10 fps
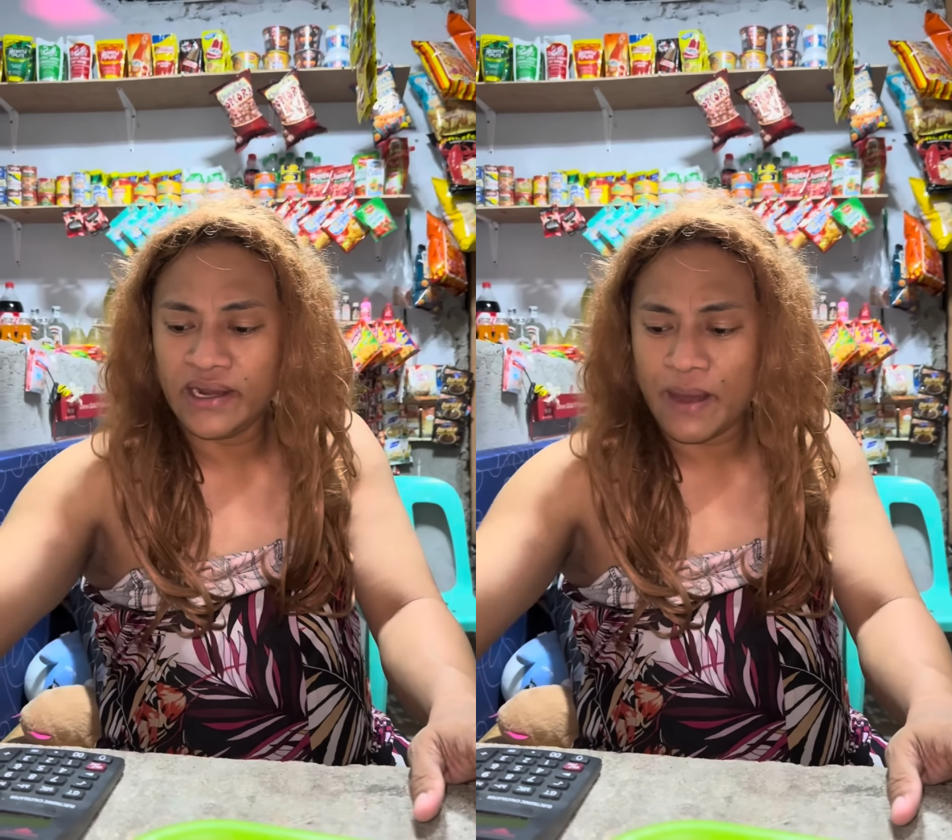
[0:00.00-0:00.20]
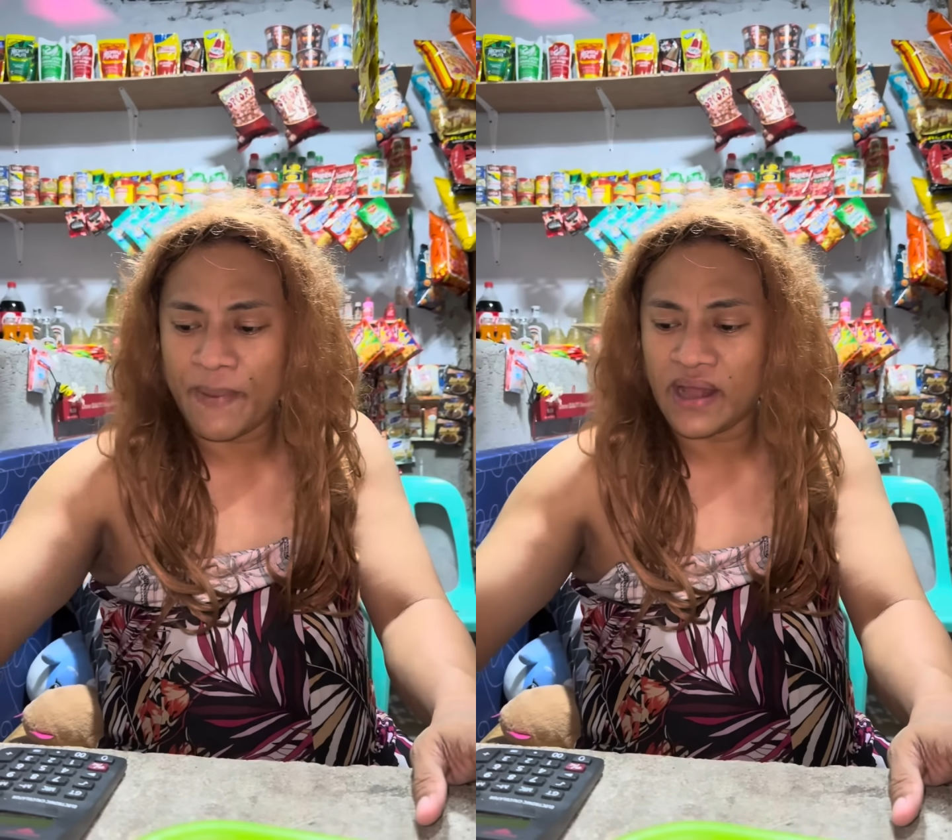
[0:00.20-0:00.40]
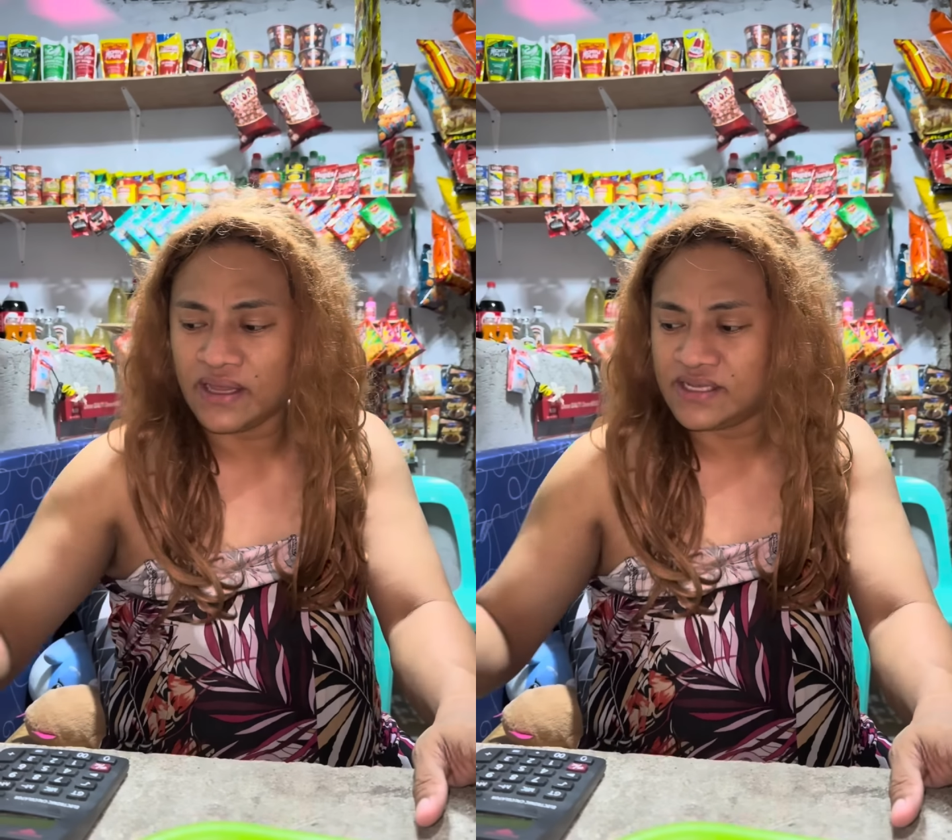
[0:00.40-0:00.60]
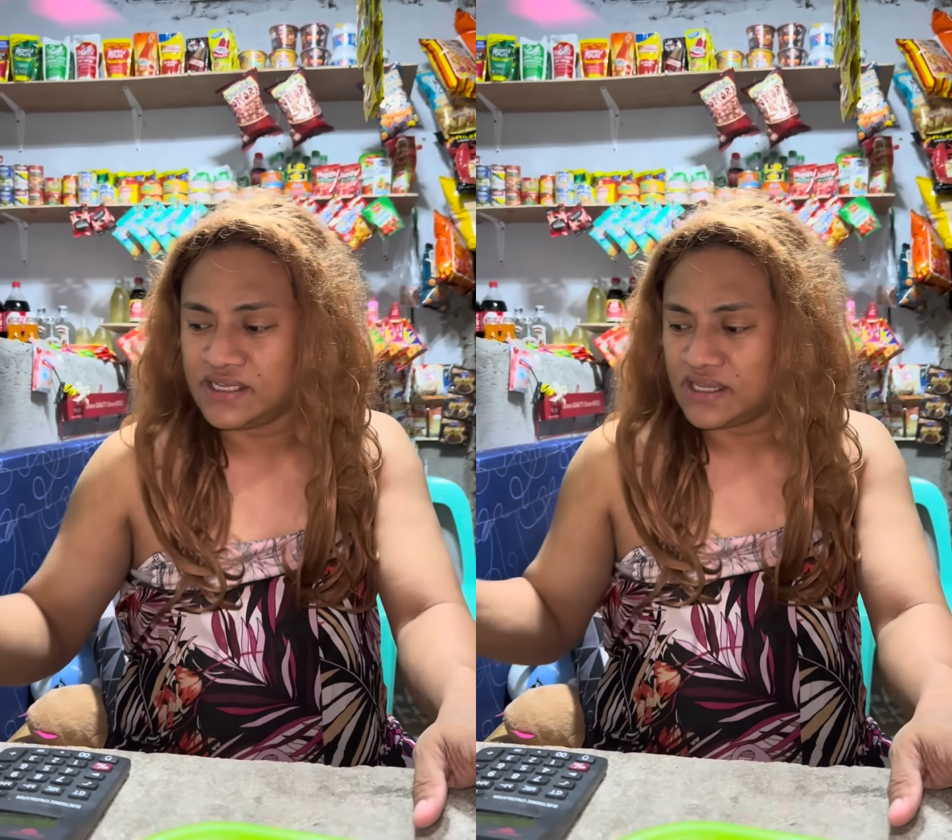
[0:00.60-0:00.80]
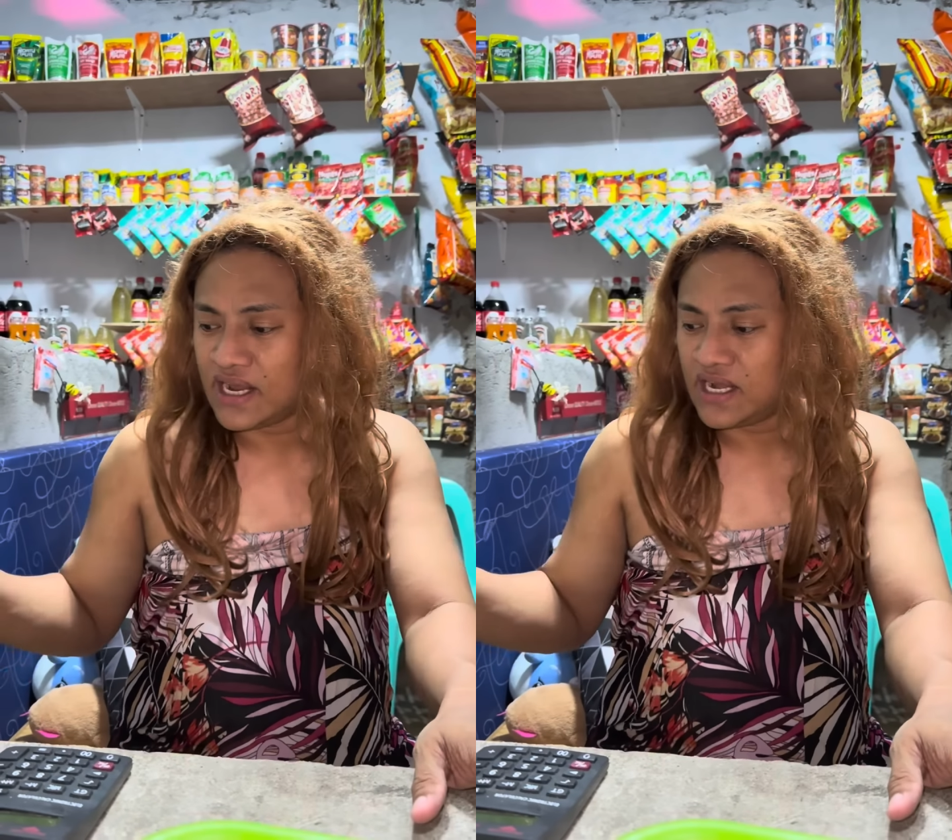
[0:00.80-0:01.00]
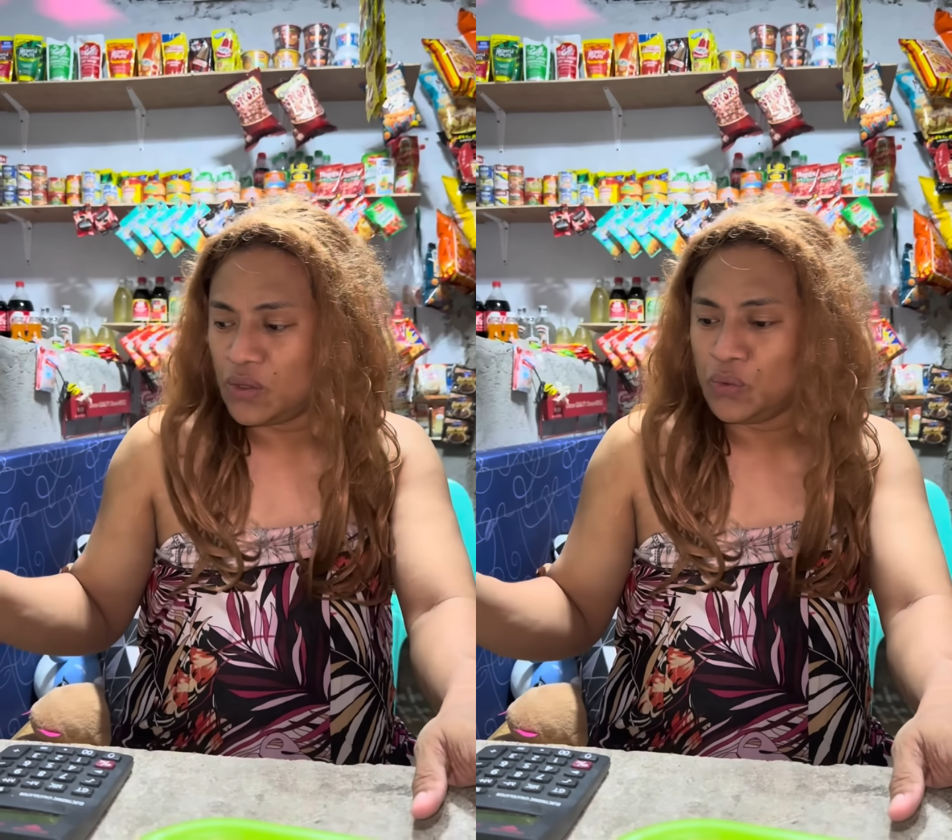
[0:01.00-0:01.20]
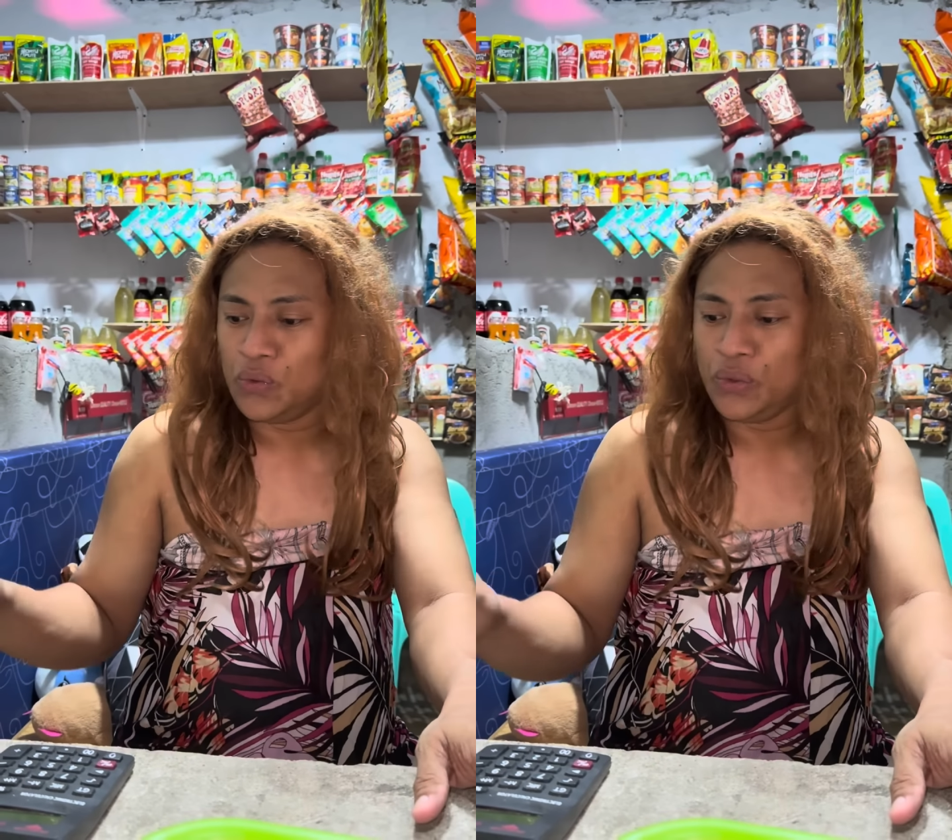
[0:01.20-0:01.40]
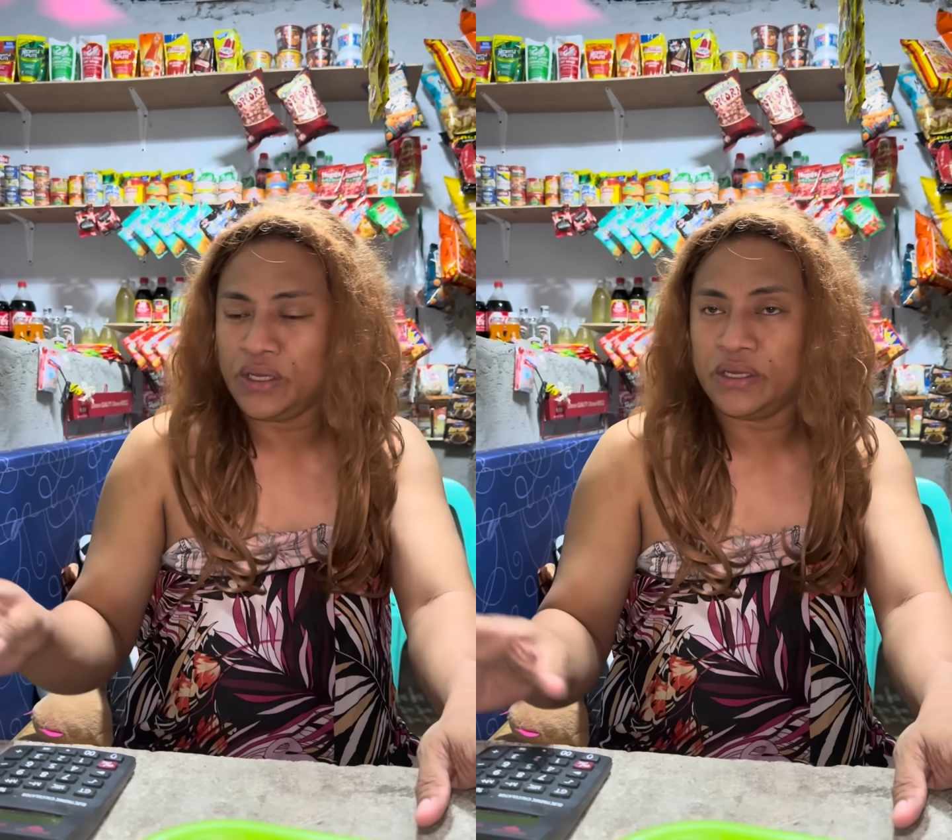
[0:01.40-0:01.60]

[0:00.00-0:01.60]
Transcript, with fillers: napakatigas din talaga ng ulo eh.